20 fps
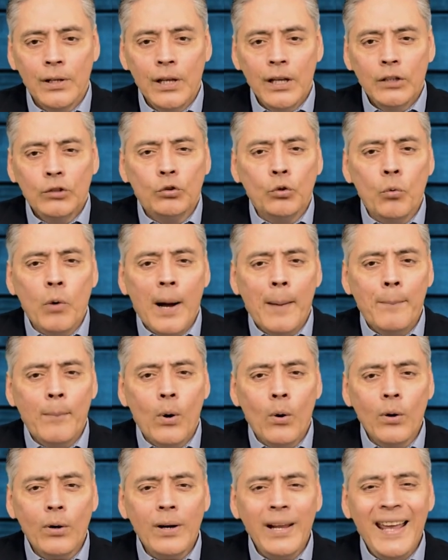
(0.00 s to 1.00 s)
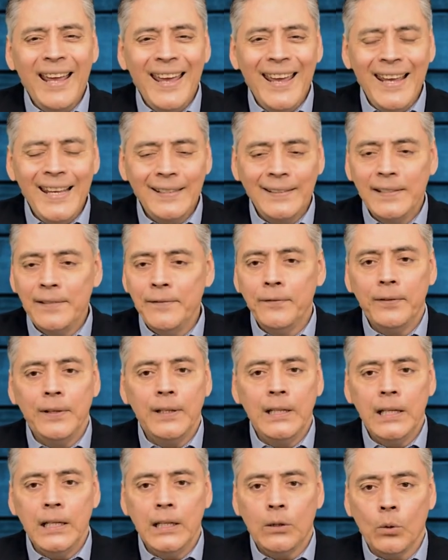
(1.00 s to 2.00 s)
Su amor es
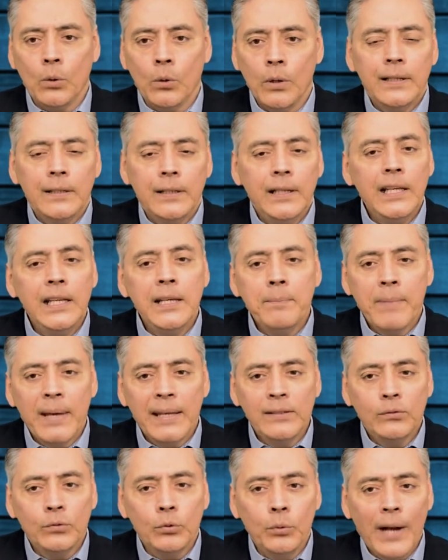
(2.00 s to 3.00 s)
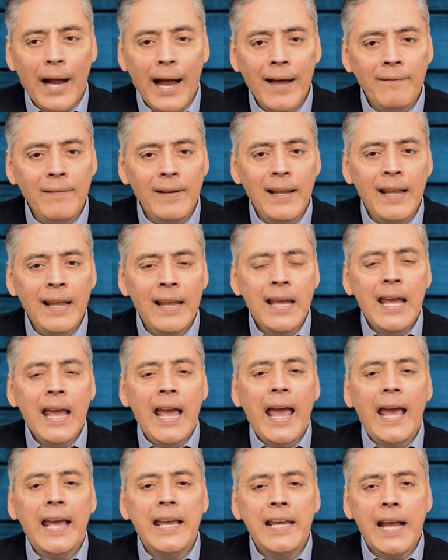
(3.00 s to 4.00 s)
infinito, inmensurable
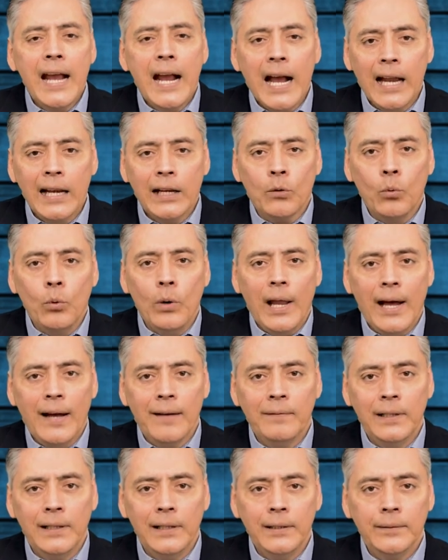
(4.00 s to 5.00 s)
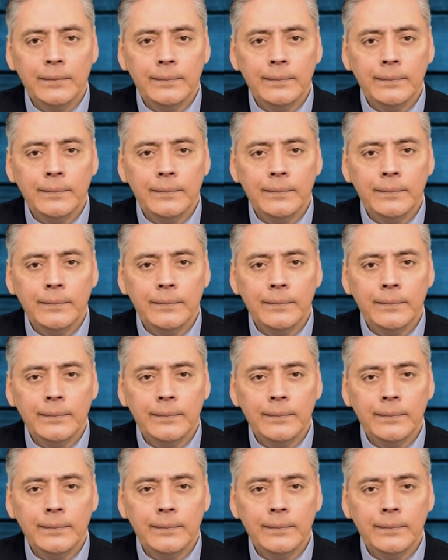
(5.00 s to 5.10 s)
e incalculable.